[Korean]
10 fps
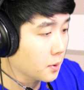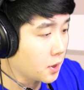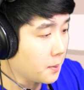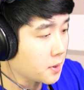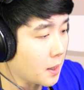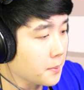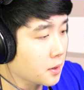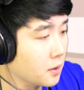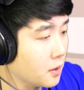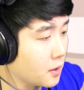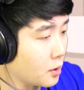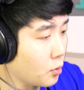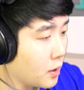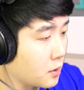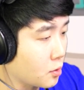뭐 티비 재밌는
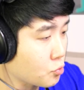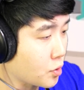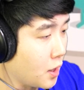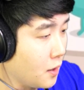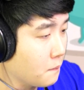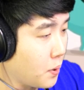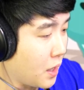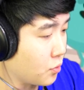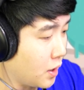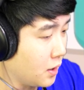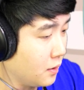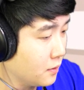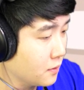거라도 하나 틀어줄까? 펭귄?